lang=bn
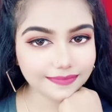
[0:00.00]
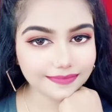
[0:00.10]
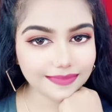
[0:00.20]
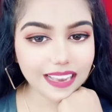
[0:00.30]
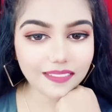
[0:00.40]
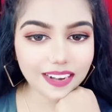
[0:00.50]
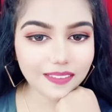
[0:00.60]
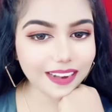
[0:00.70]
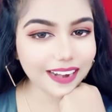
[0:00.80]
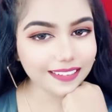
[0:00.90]
আমার আবার
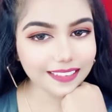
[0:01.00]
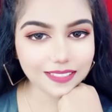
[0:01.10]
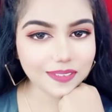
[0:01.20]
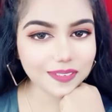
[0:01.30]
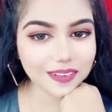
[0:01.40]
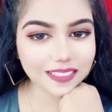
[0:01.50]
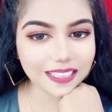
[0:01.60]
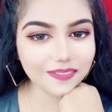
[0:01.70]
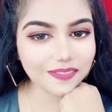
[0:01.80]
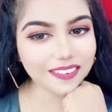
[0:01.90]
আর কিছু শখ নাই
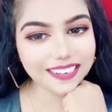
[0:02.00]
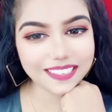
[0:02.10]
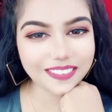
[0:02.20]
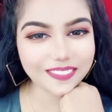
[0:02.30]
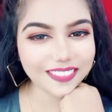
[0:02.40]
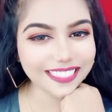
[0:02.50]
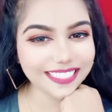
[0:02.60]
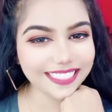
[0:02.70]
ফোনের শখ বেশি